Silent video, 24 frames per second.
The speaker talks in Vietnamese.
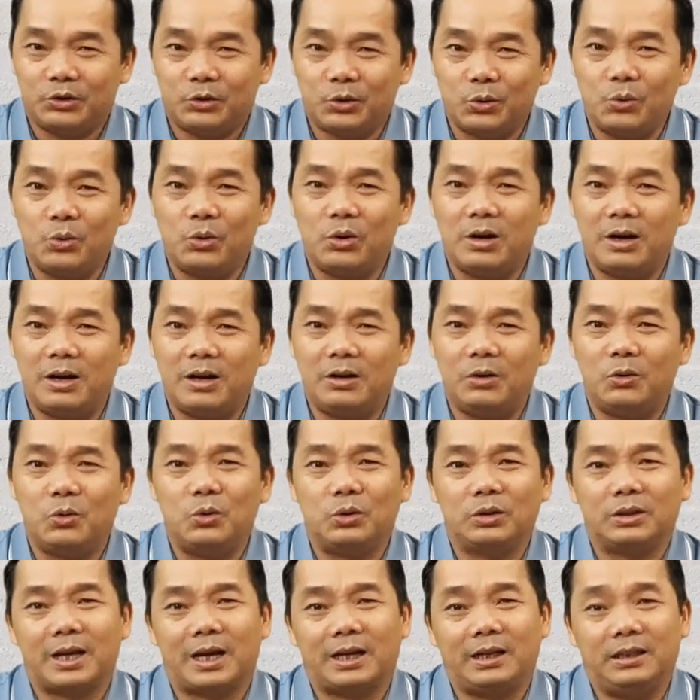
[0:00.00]
Chúa
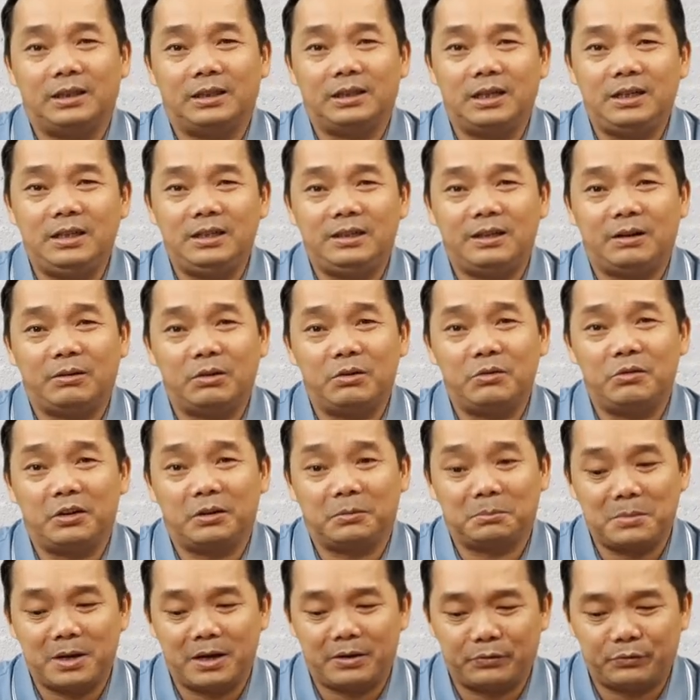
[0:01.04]
luôn thành tín trong cái
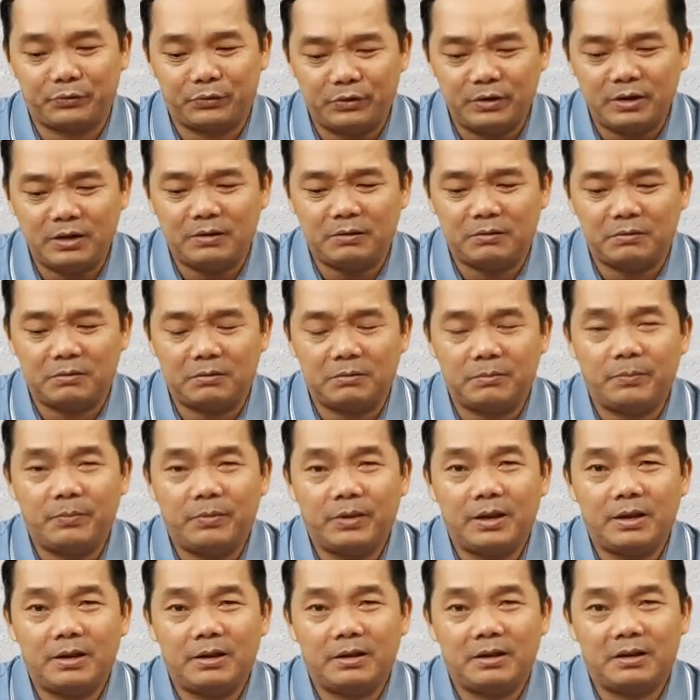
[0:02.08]
việc ban phước,
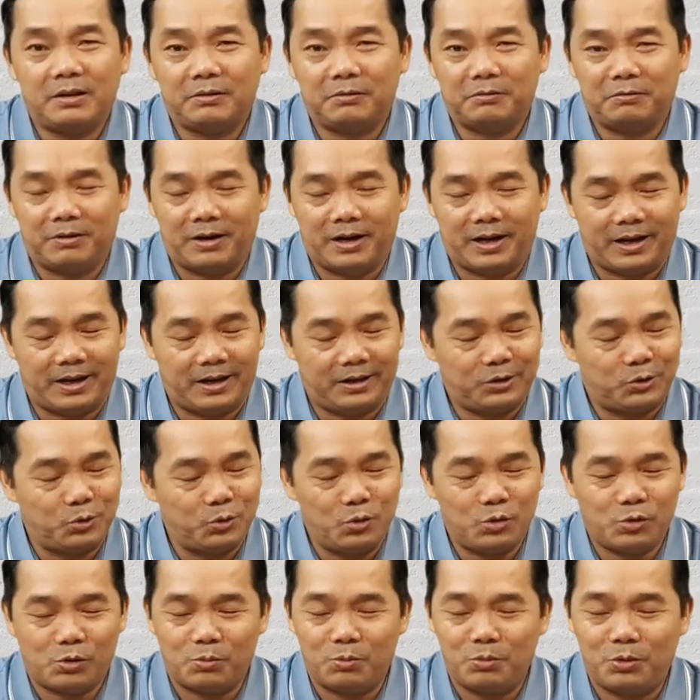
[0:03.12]
và
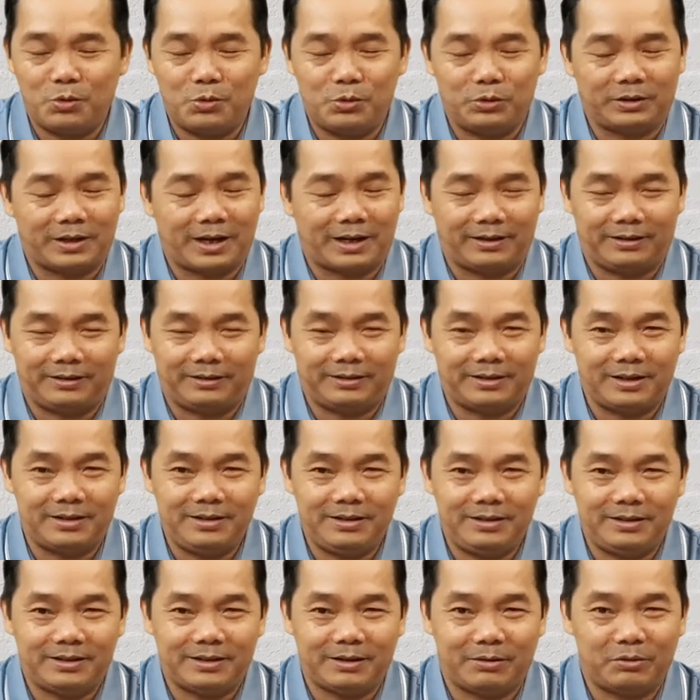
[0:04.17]
Chúa cũng luôn thành
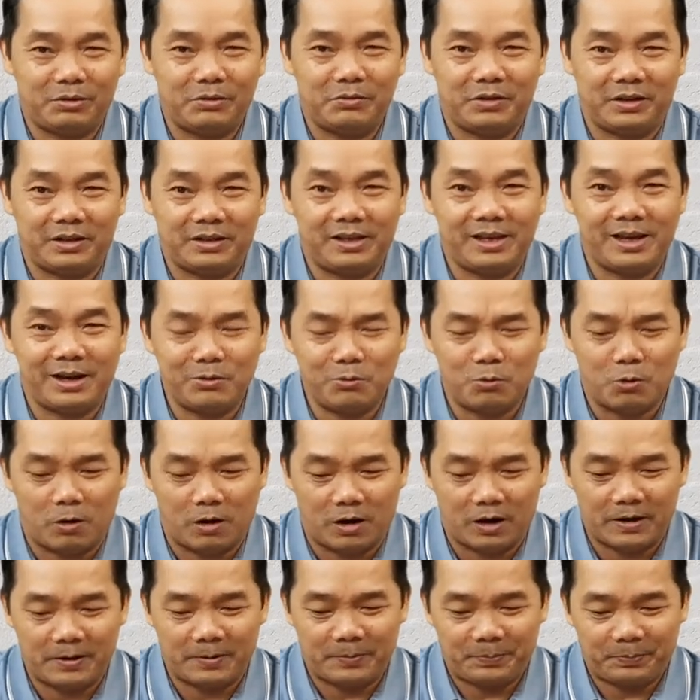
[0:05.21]
tín trong cái việc giáng
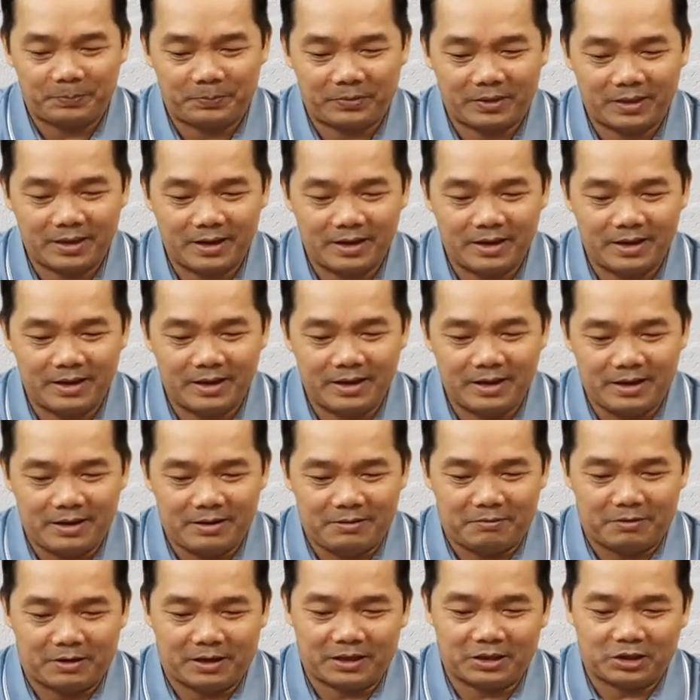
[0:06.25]
họa.
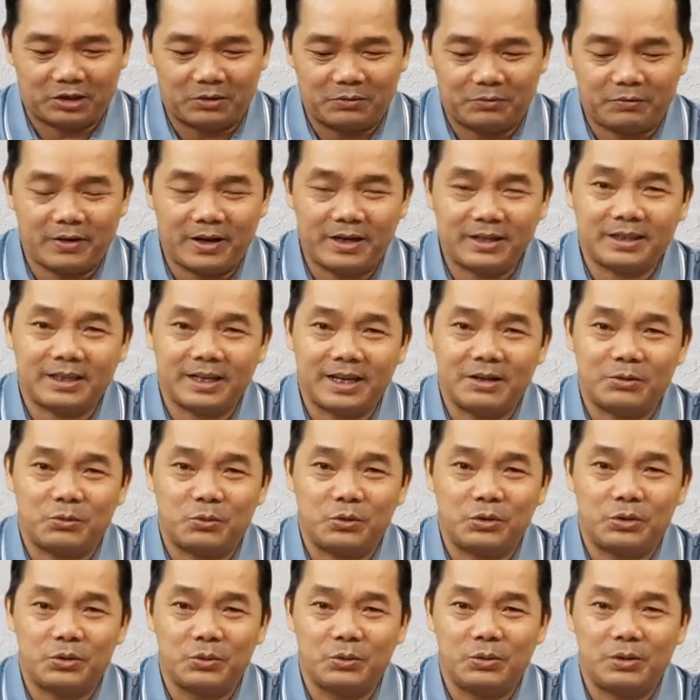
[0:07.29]
Và cái sự phán xét
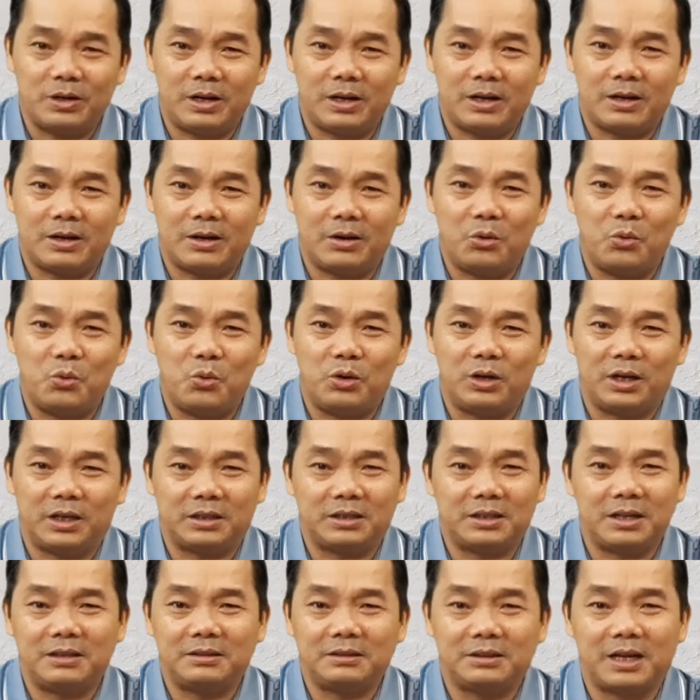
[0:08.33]
của Chúa đó luôn là
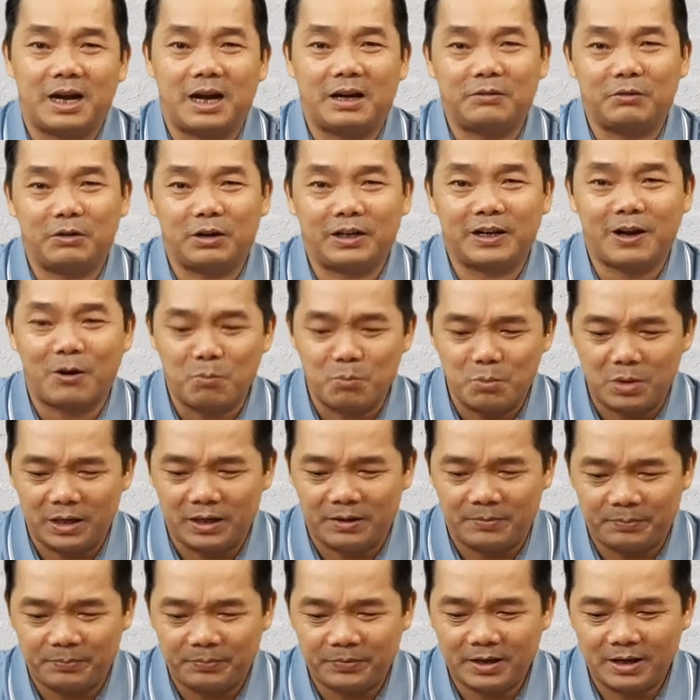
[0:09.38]
chân thật và công
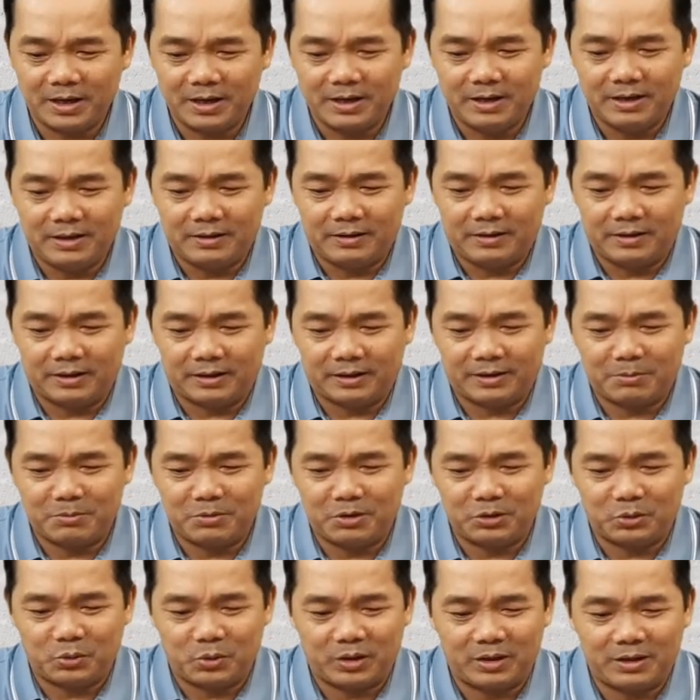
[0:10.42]
minh.
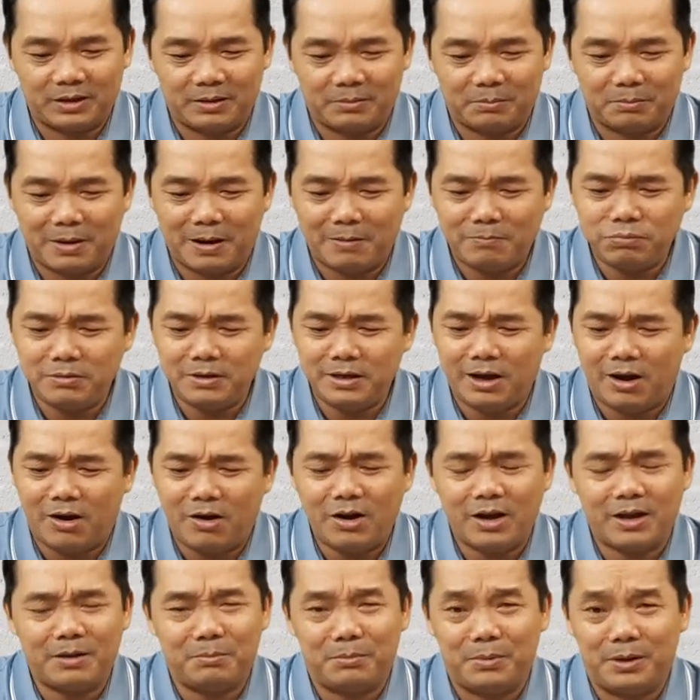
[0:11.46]
Không có chuyện bóng
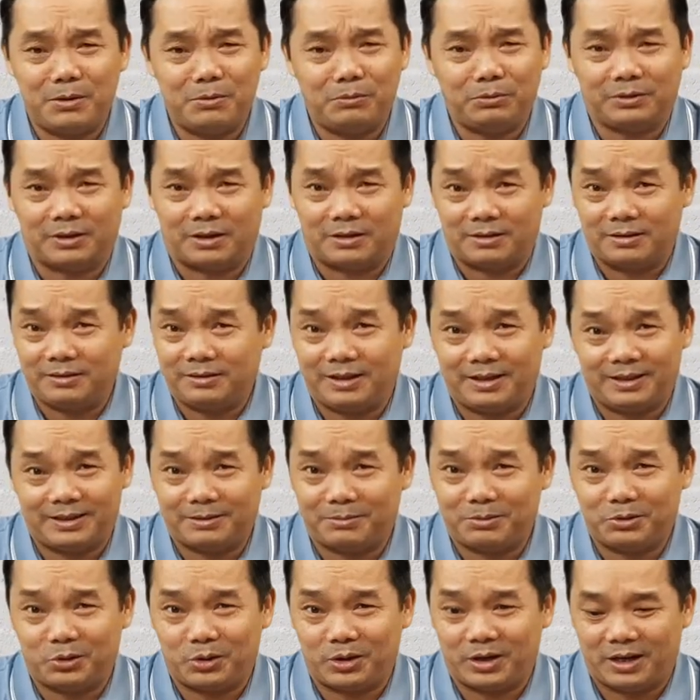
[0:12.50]
gió hay biểu tượng gì
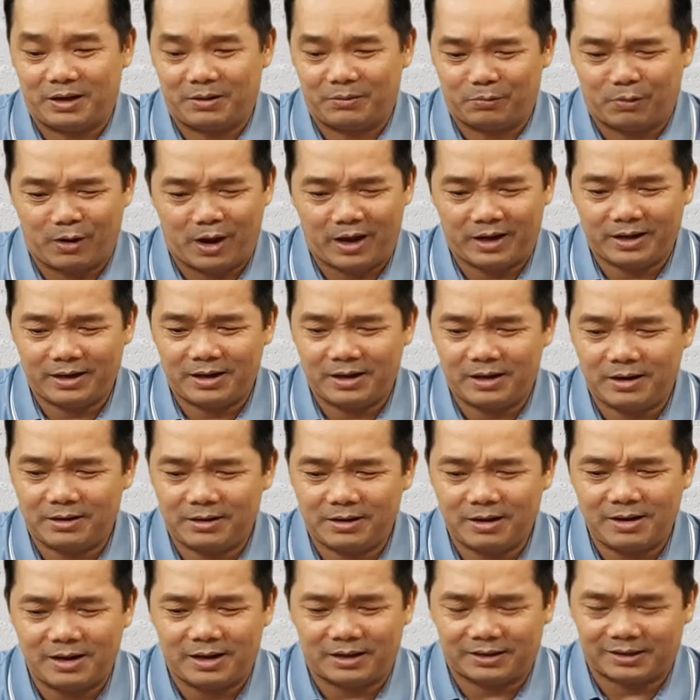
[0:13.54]
trong cái chuyện hình phạt hết đó.
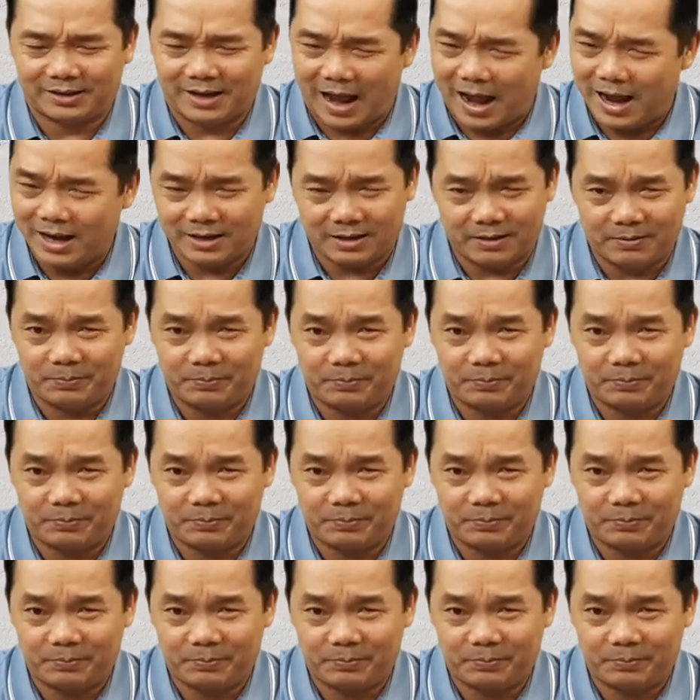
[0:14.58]
Đó là thật.